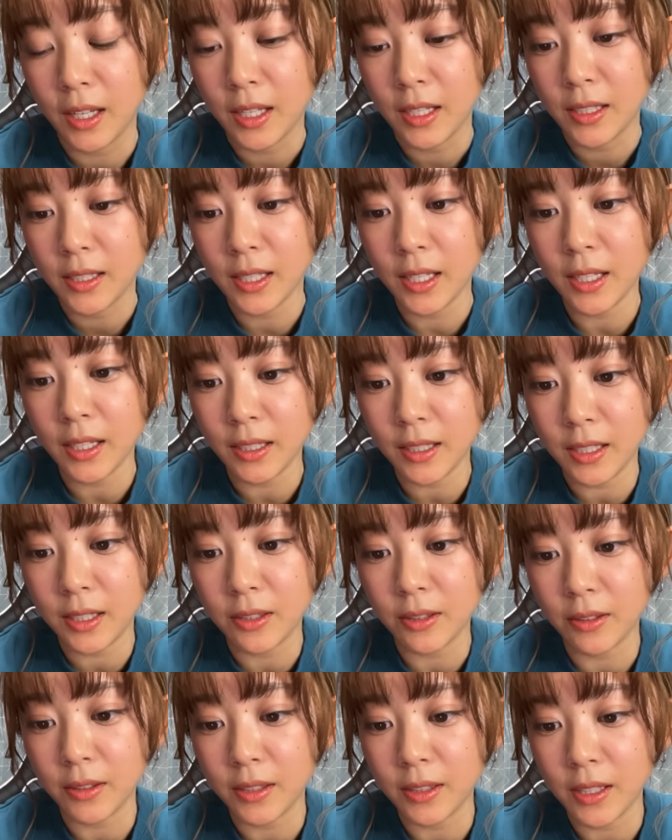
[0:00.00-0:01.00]
さらに
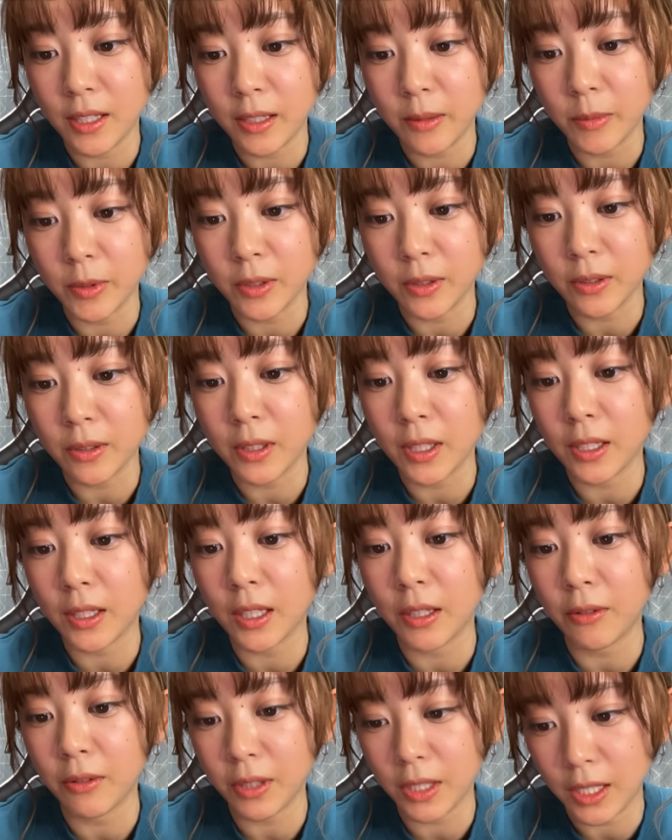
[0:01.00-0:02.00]
通気性にも優れ
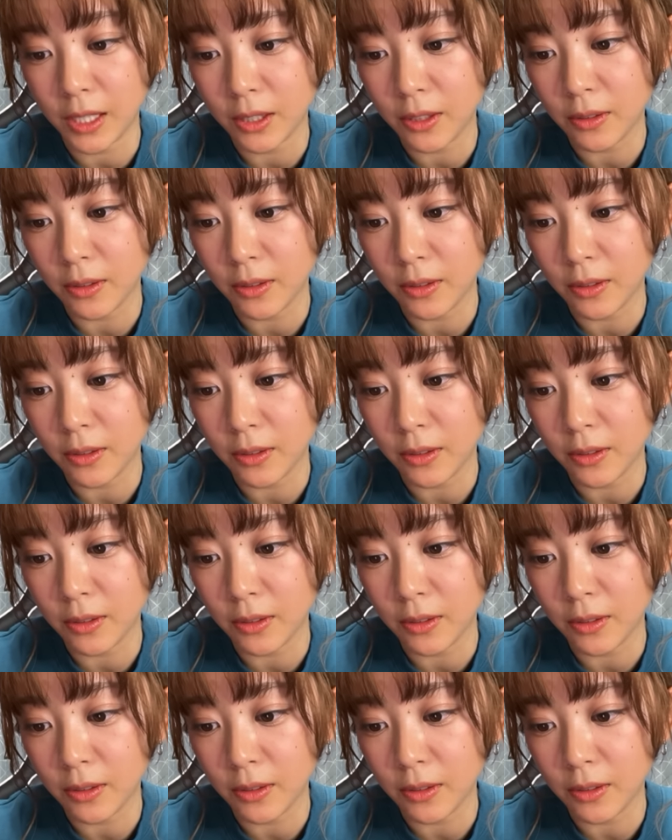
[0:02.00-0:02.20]
ており、